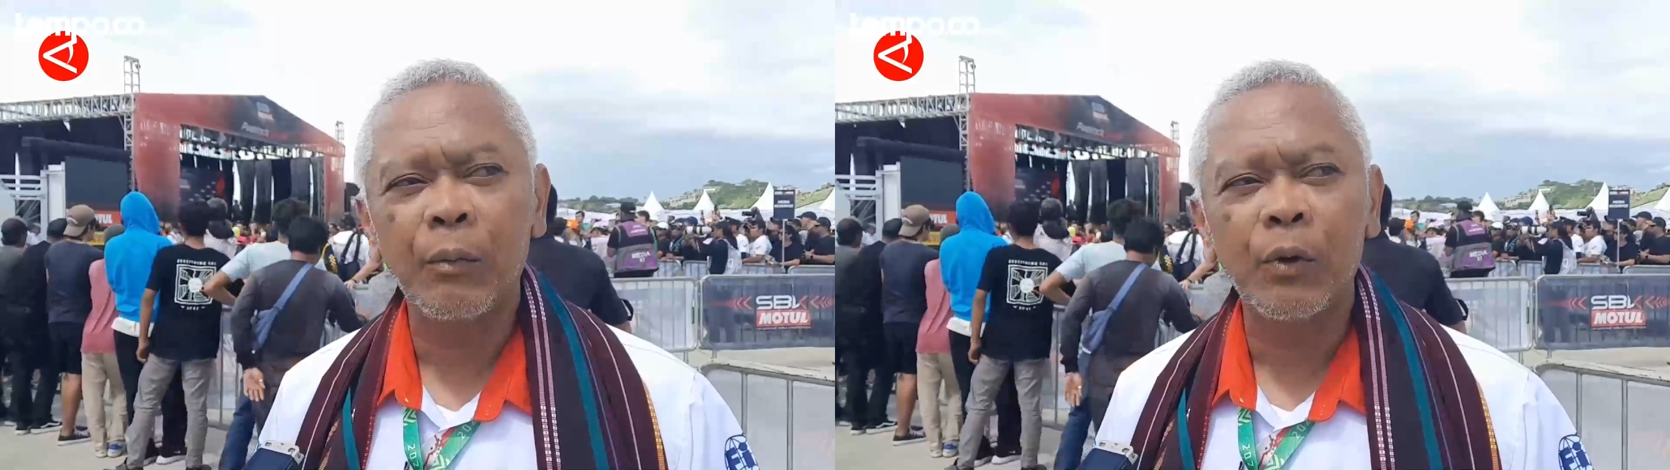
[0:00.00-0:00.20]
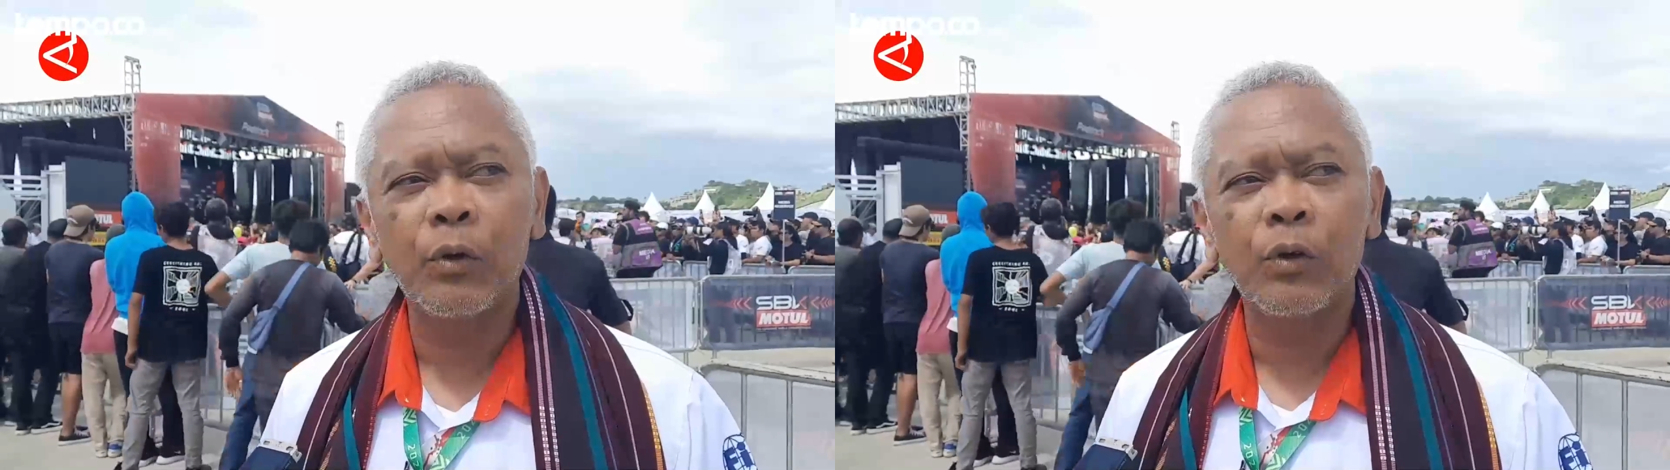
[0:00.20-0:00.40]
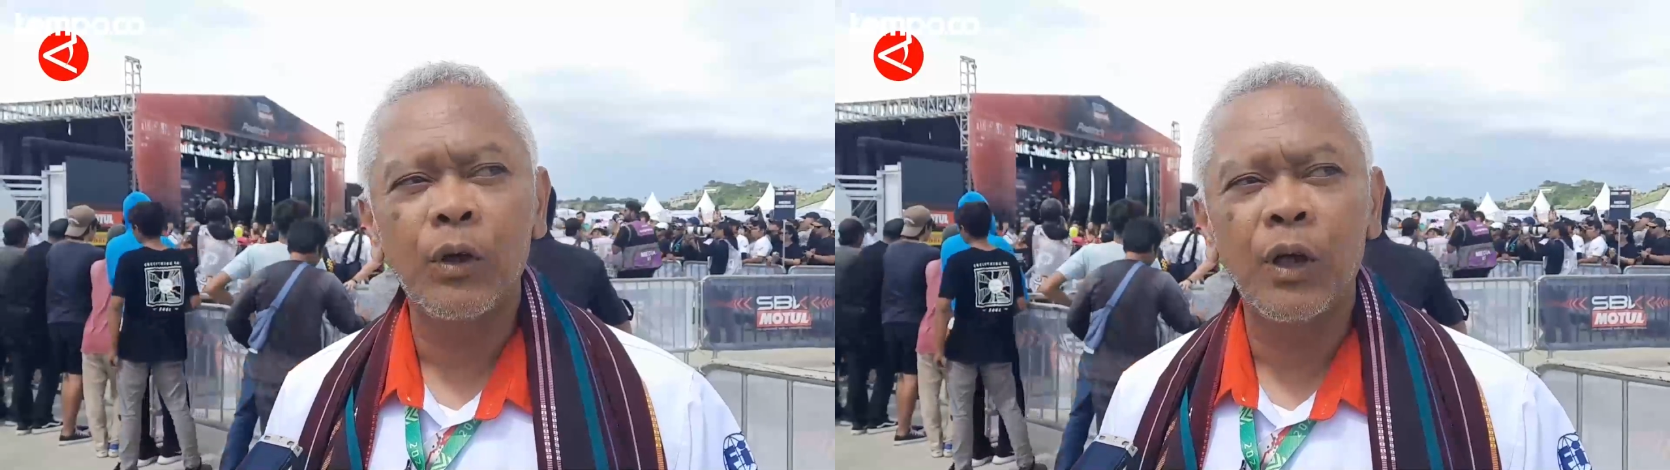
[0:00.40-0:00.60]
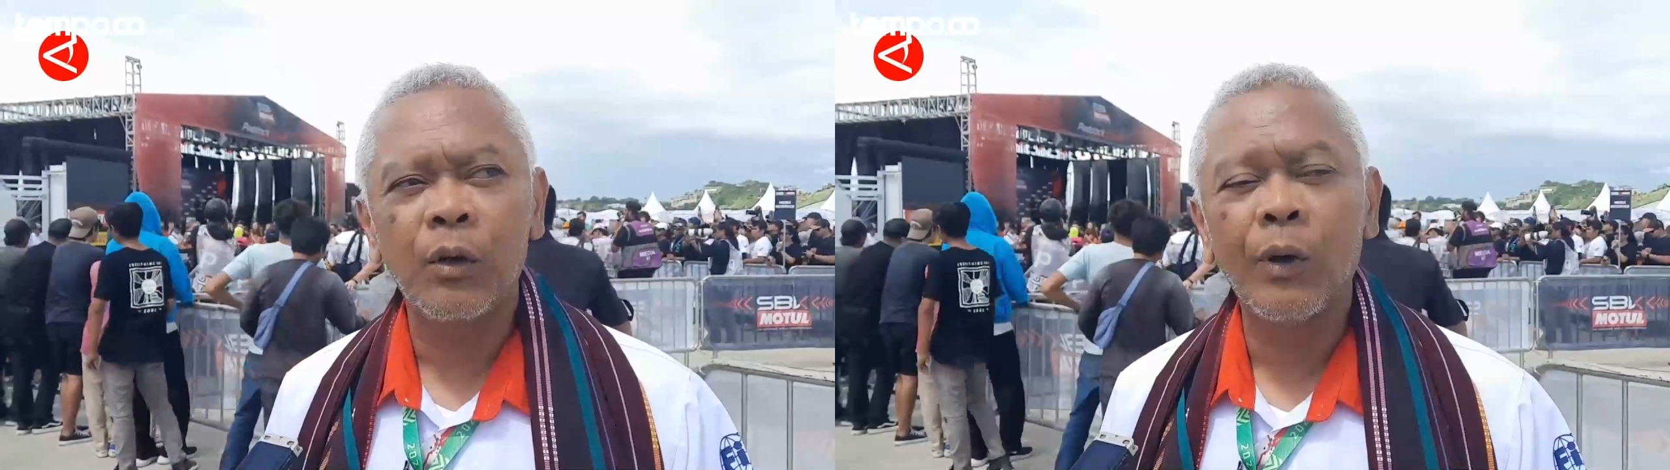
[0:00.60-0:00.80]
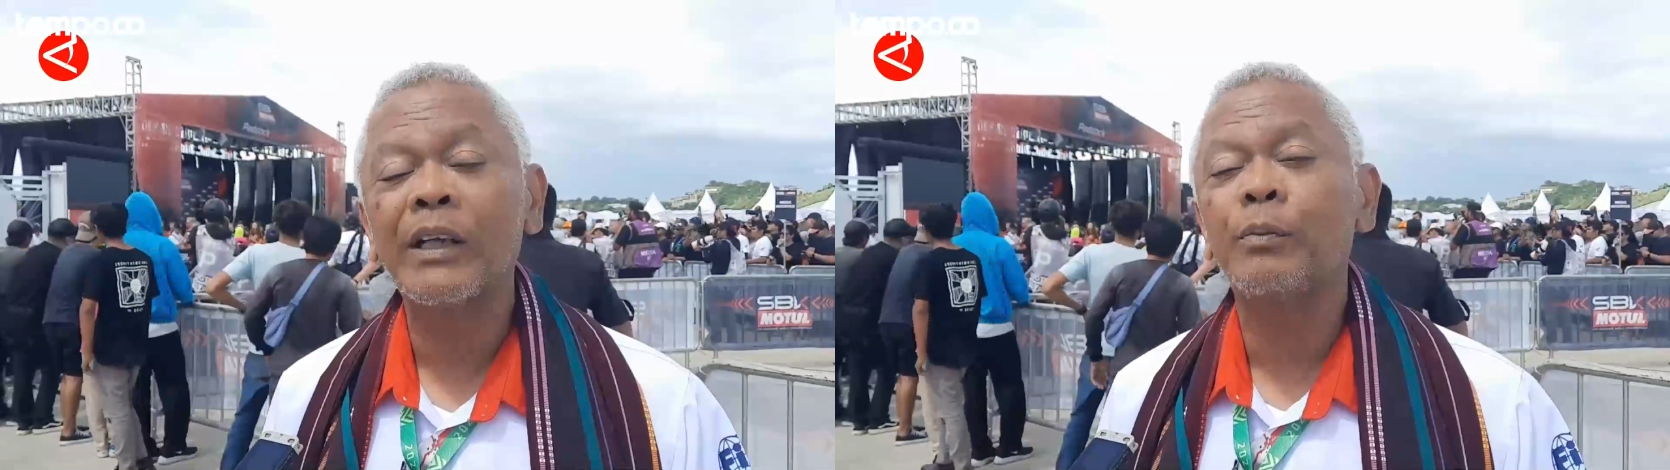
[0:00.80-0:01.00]
uh,
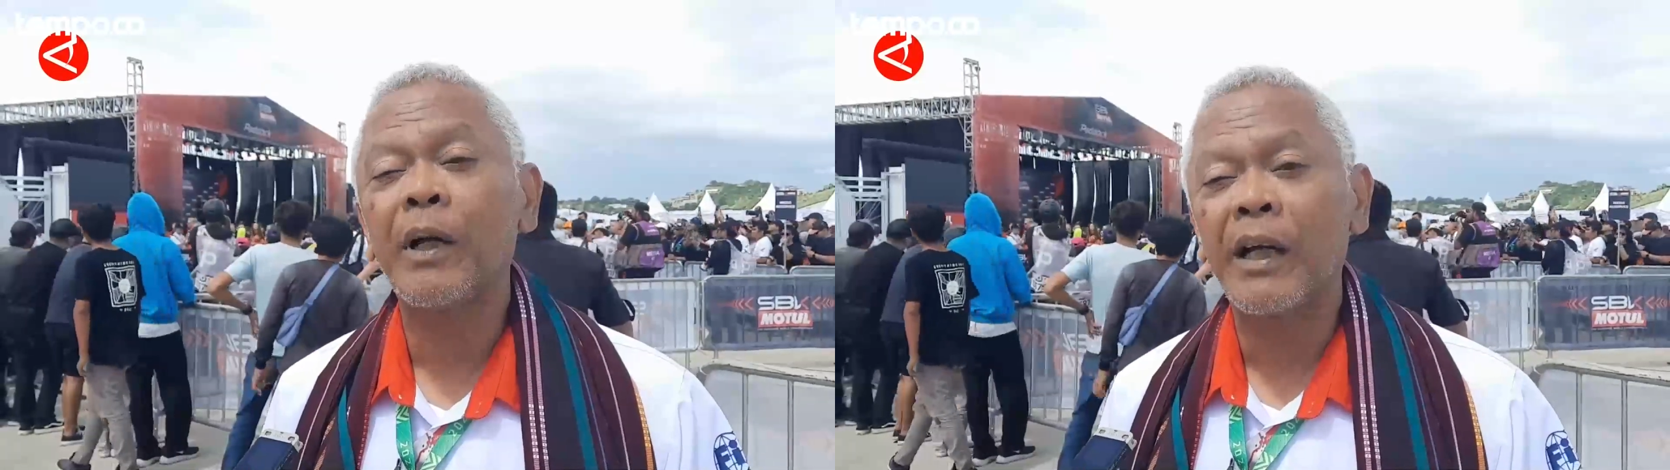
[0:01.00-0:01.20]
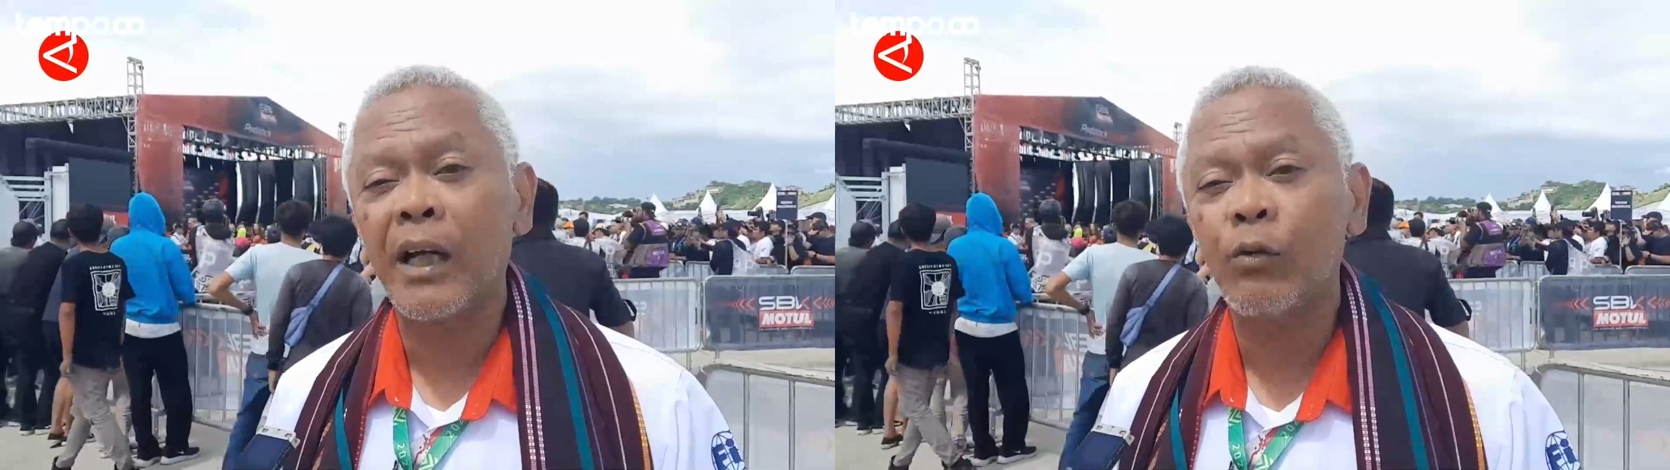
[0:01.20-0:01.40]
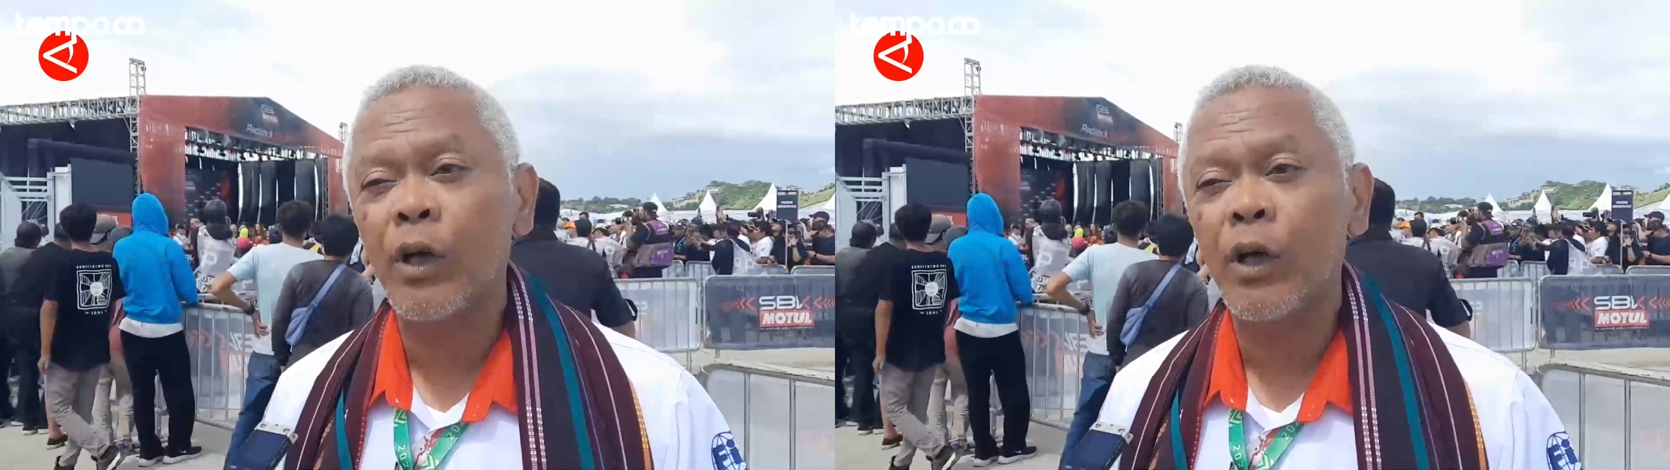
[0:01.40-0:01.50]
WSBK